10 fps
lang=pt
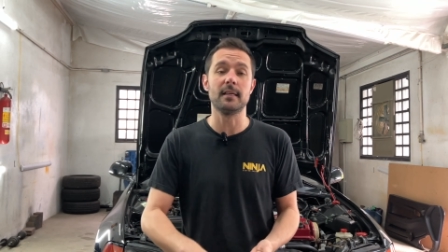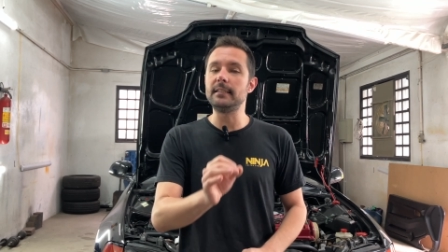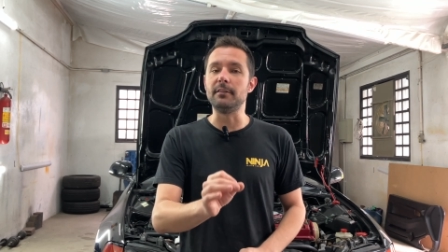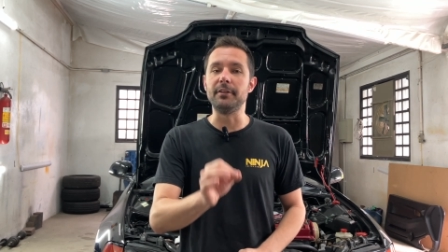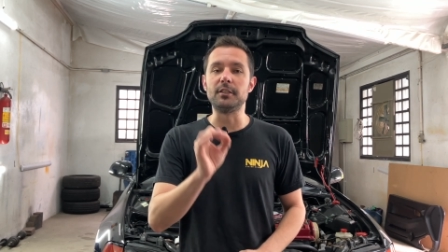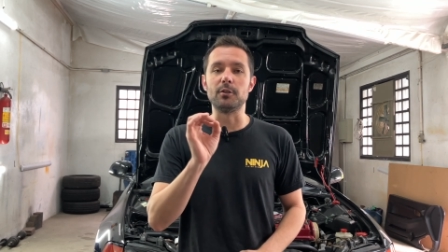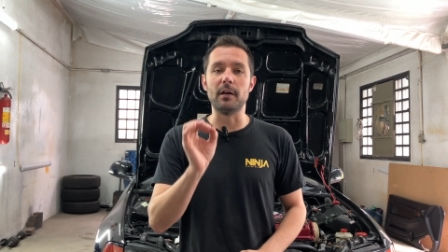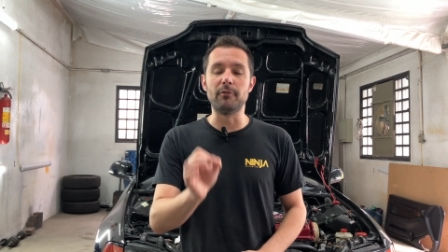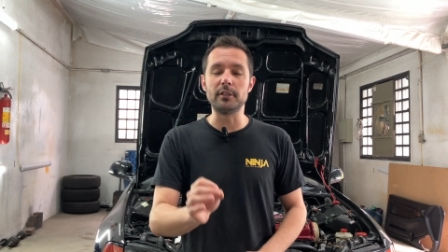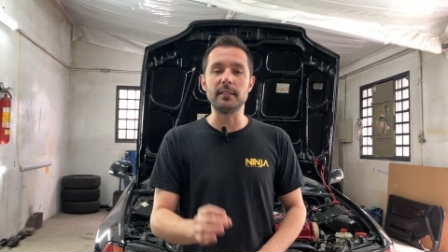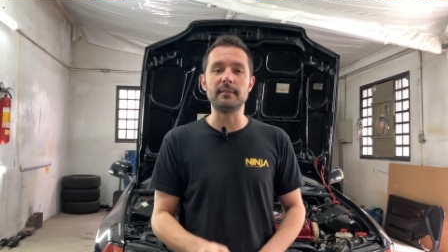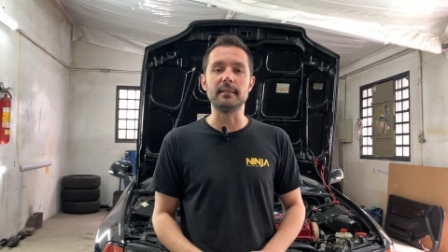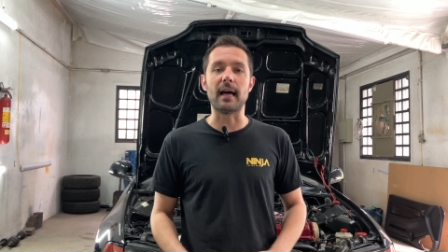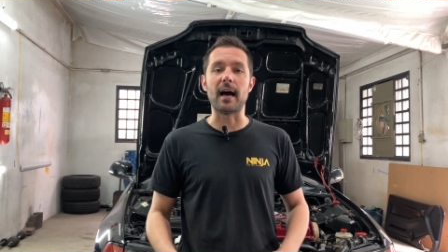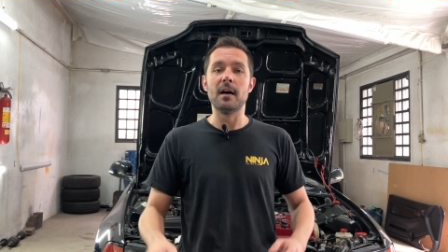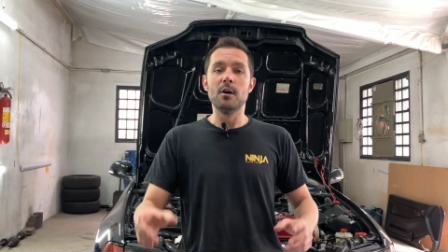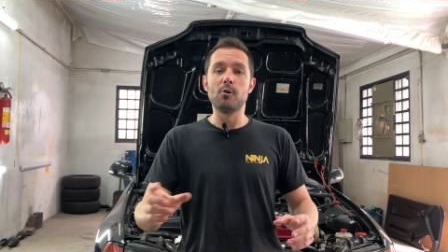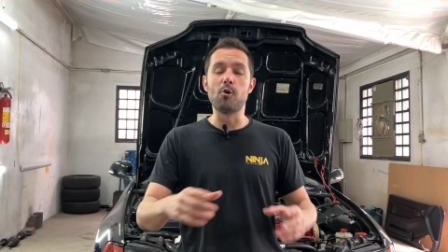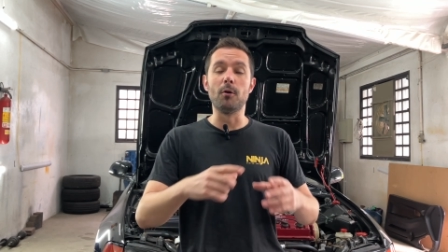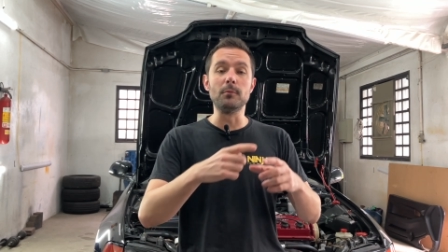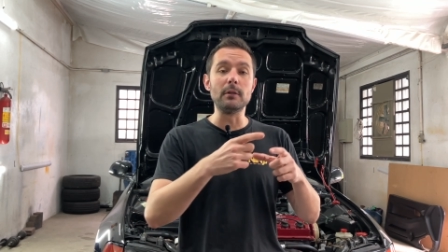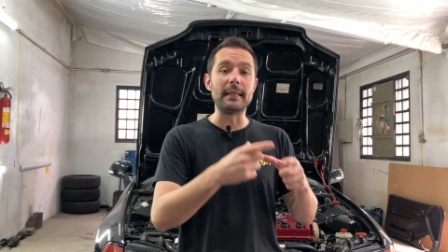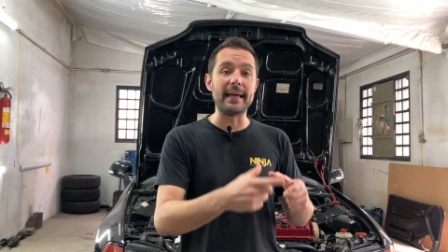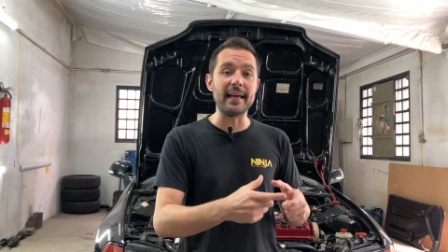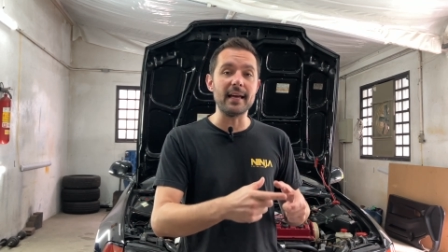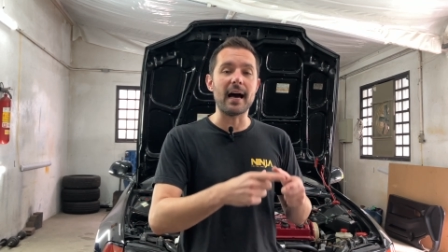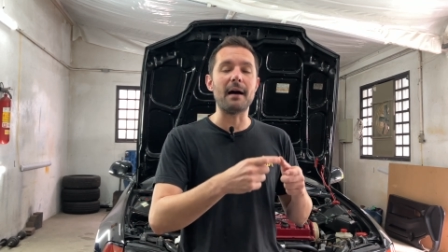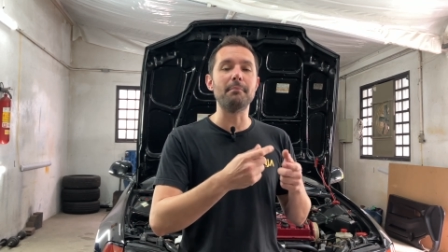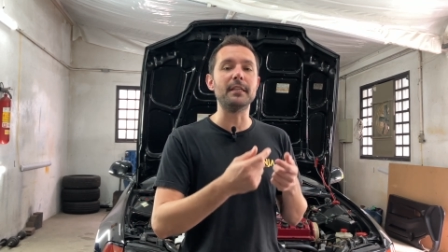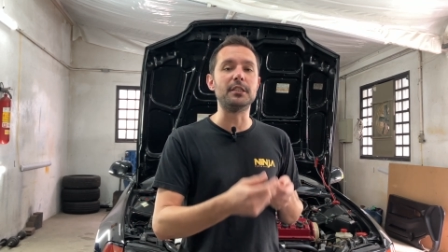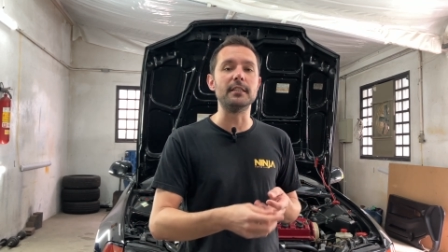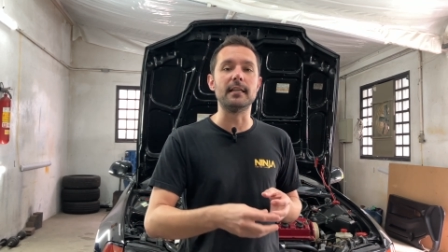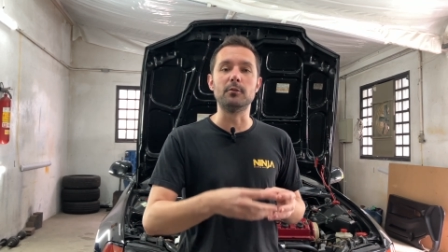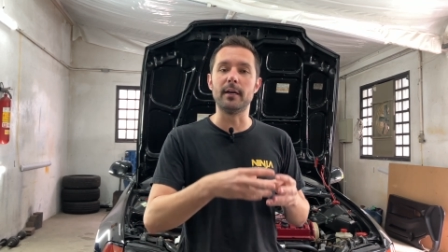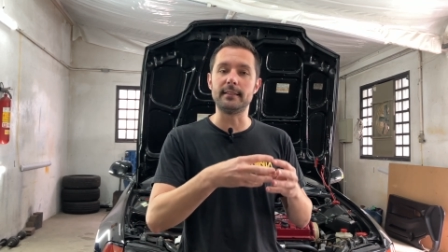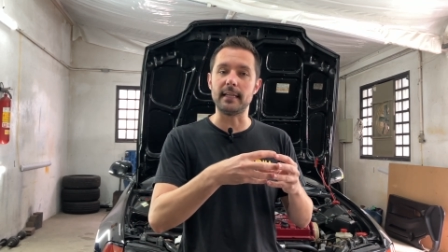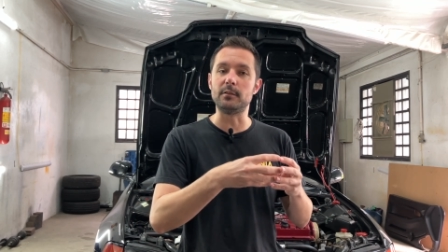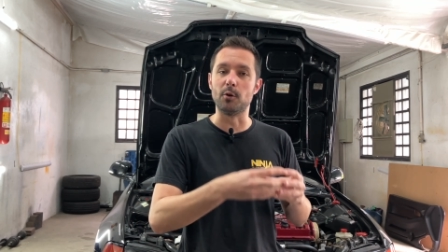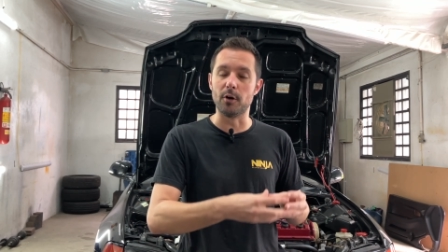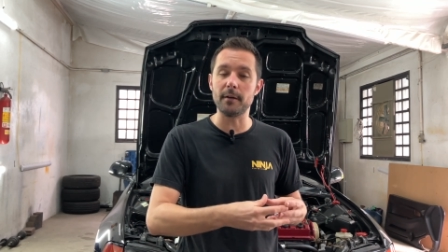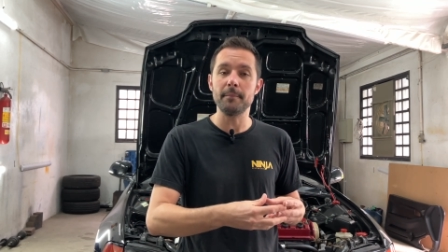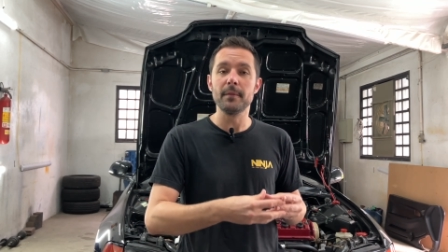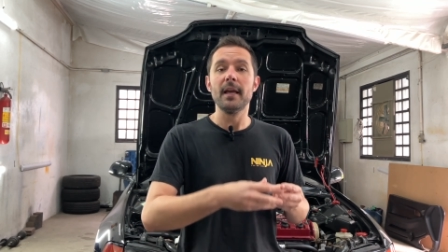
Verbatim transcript: Nesse vídeo eu vou te ensinar como ler a medida do retentor